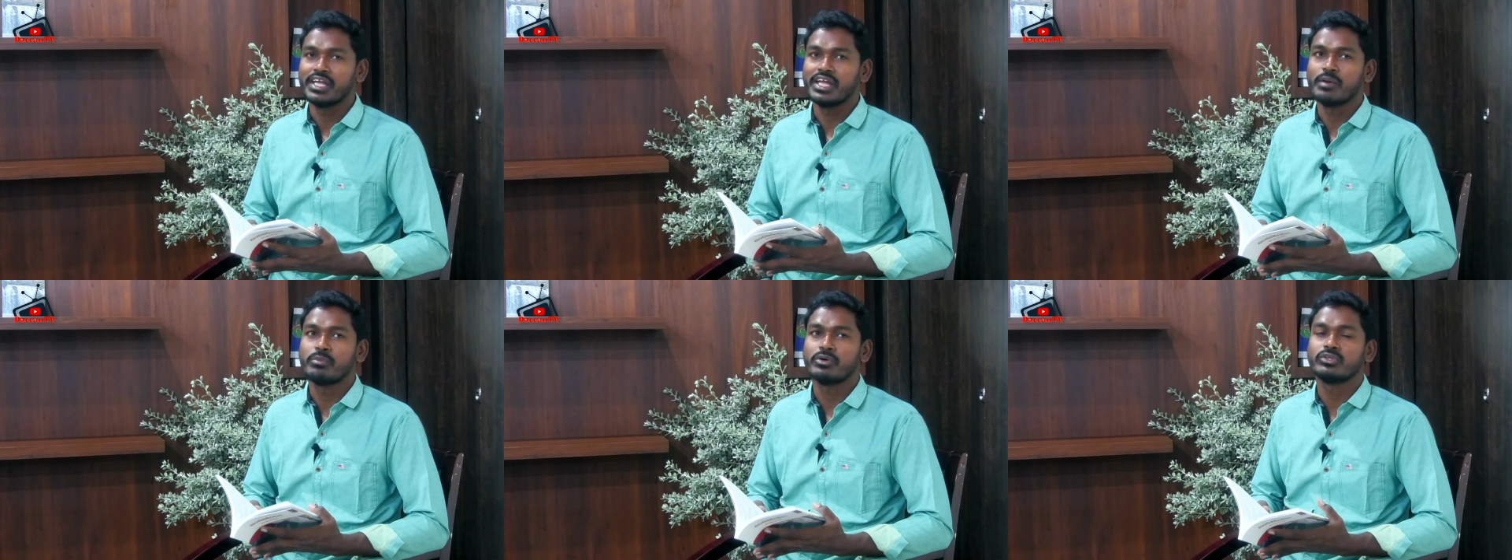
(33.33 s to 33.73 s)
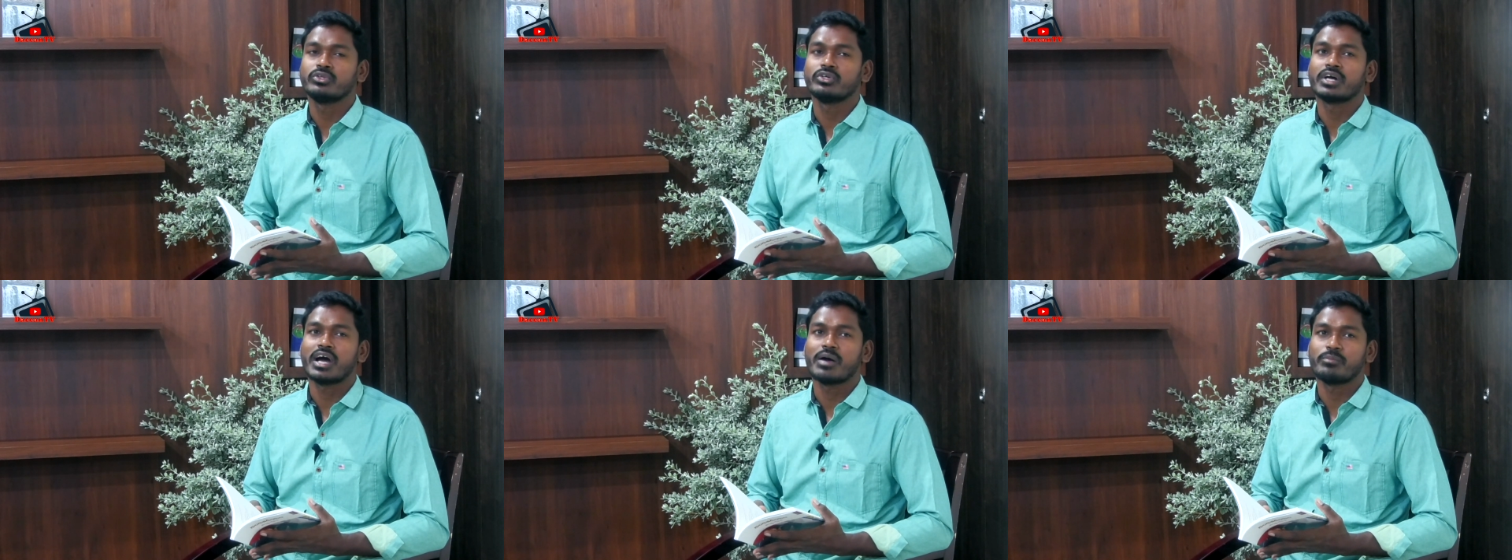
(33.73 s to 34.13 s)
ఏ
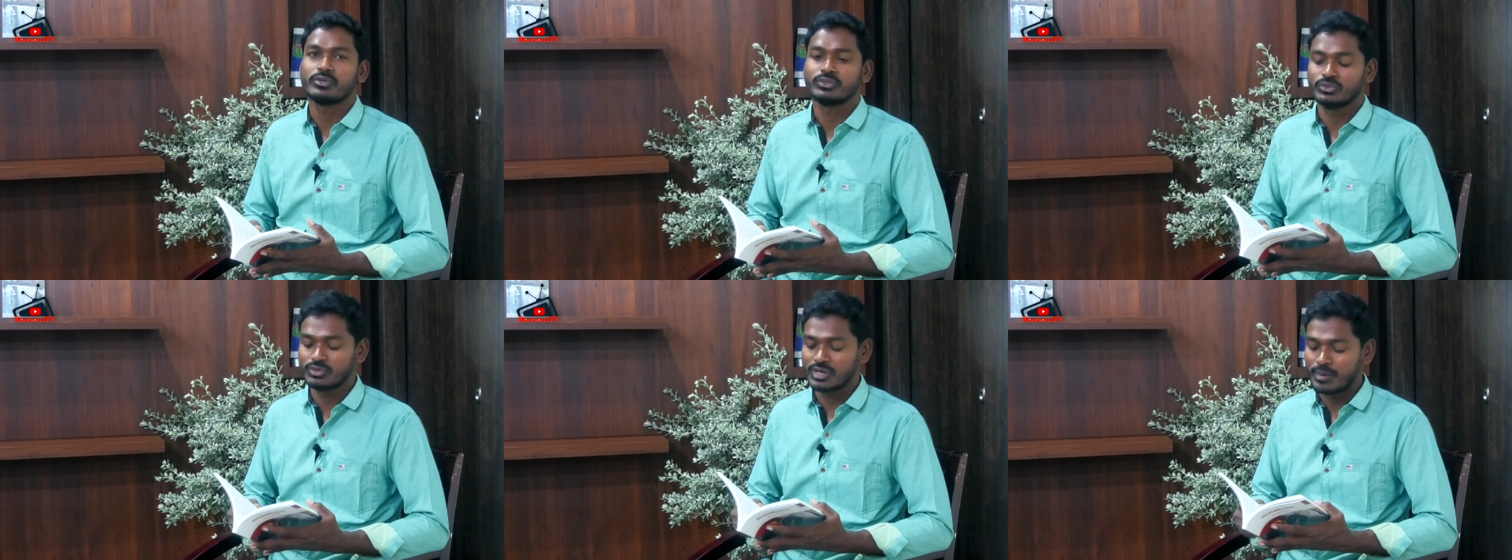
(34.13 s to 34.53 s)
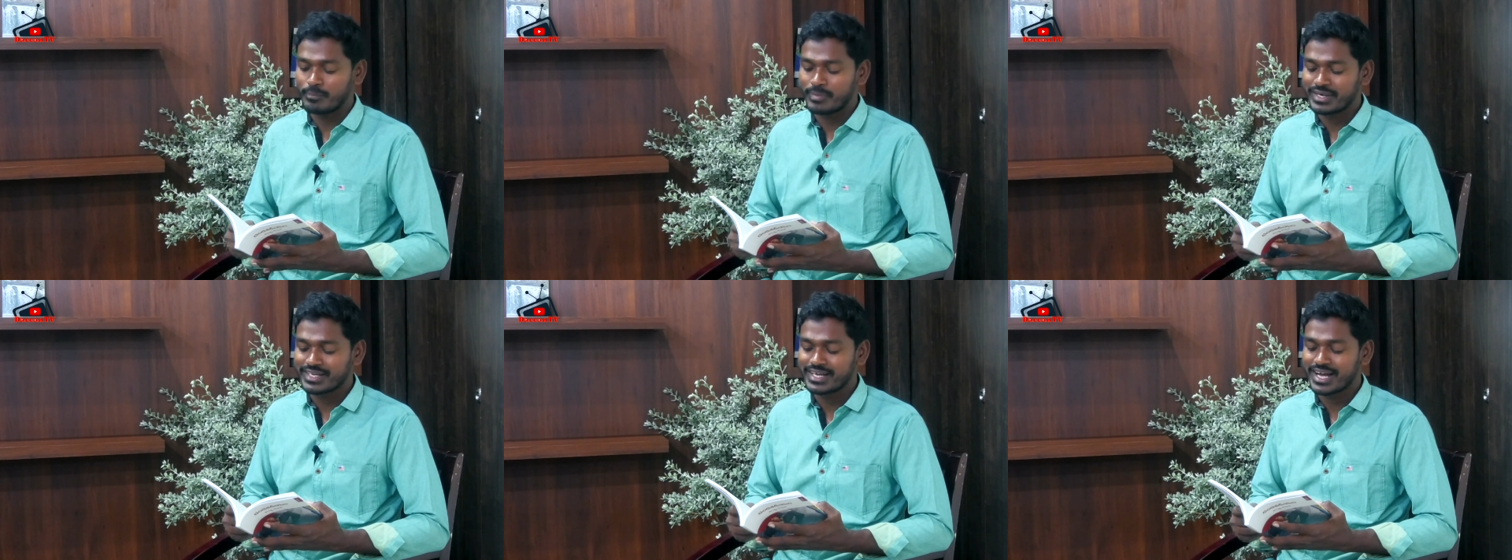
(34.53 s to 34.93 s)
పొద్దు కాపొద్దు
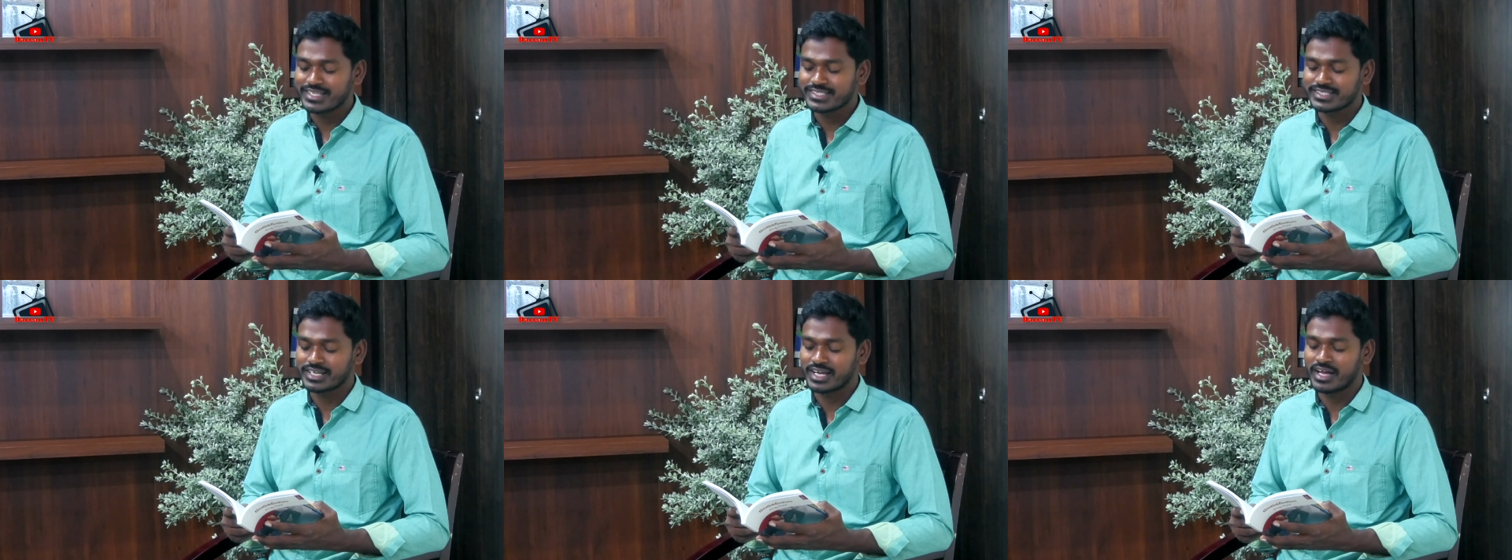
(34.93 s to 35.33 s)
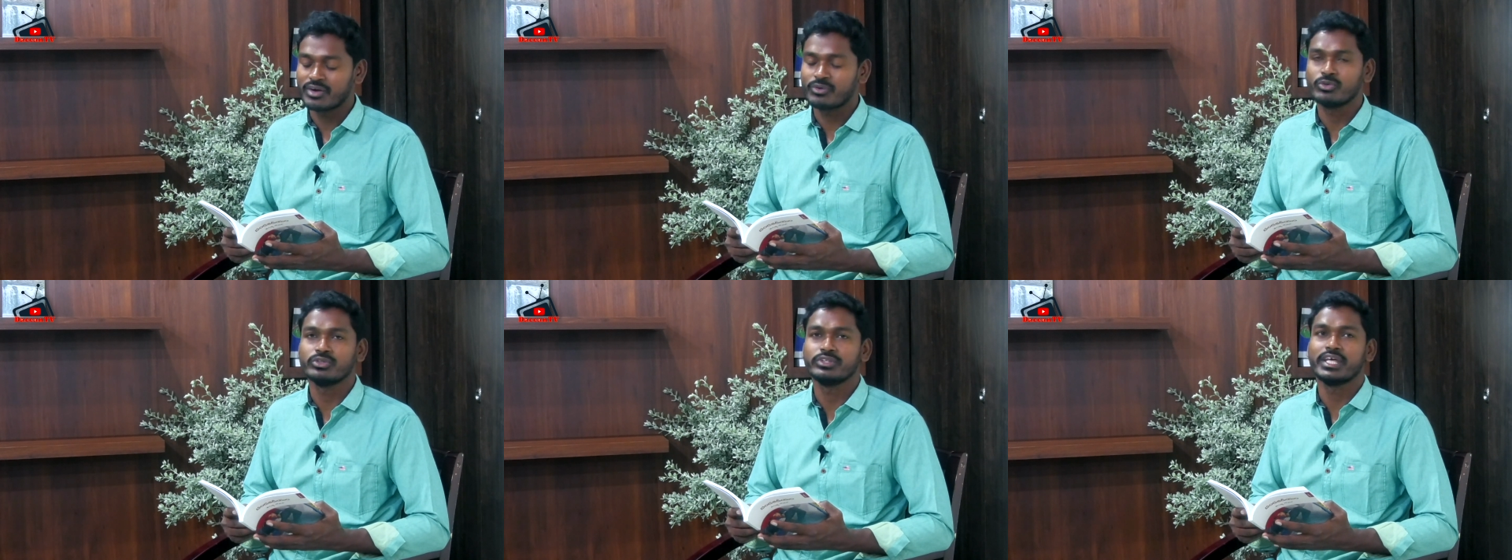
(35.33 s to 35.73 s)
అంబలి గాసిన
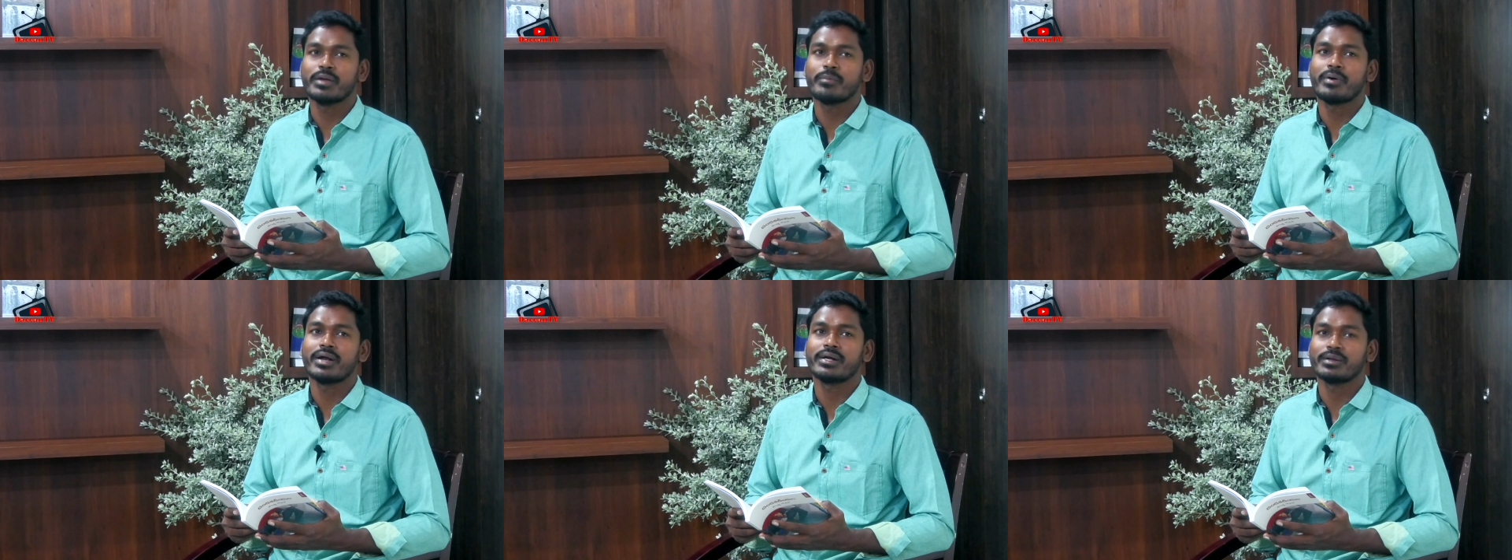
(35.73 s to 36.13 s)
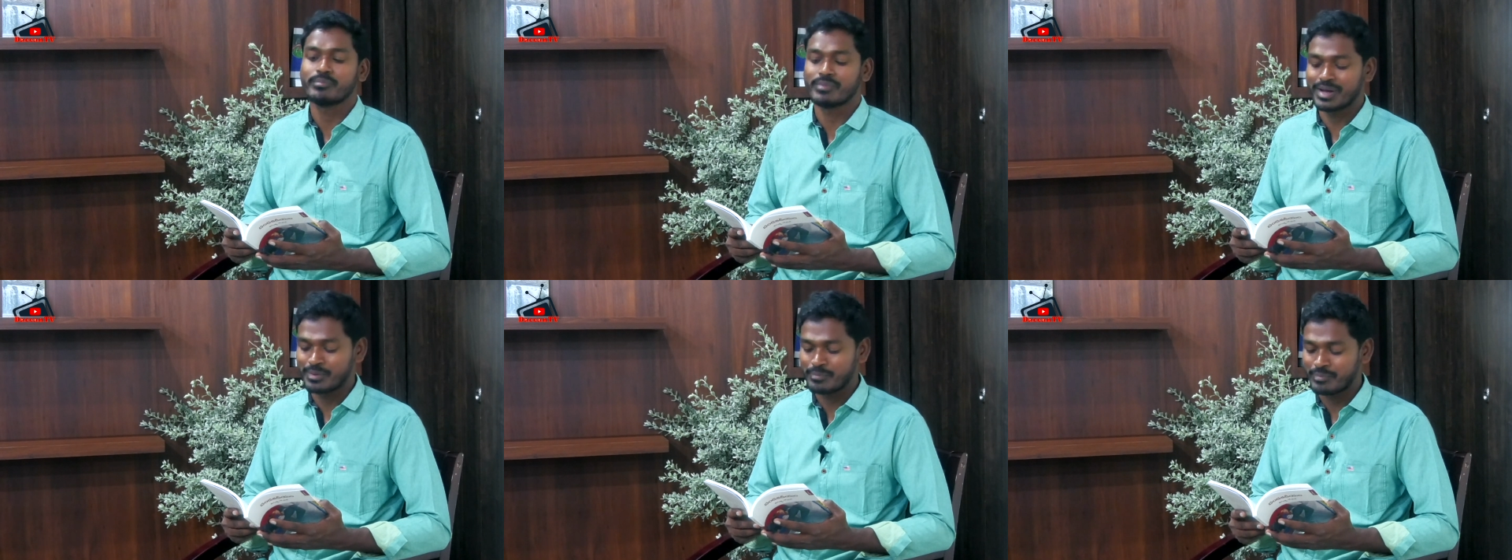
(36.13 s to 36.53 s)
కుందిన పాట
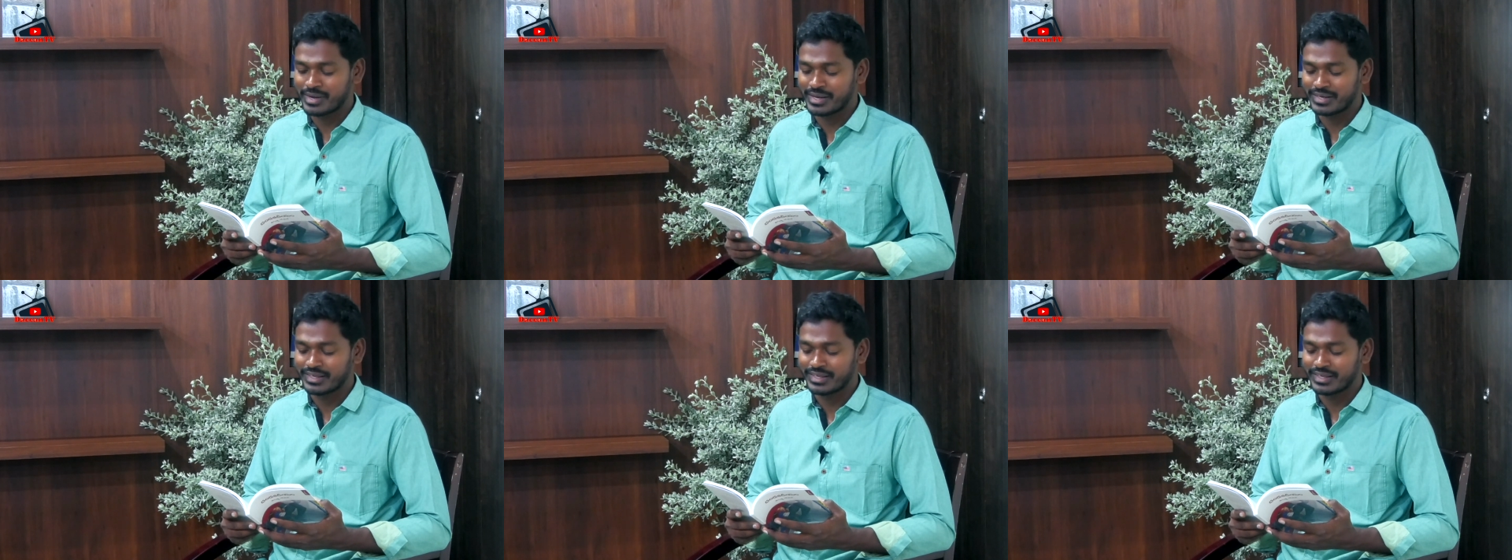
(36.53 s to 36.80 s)
మా అమ్మ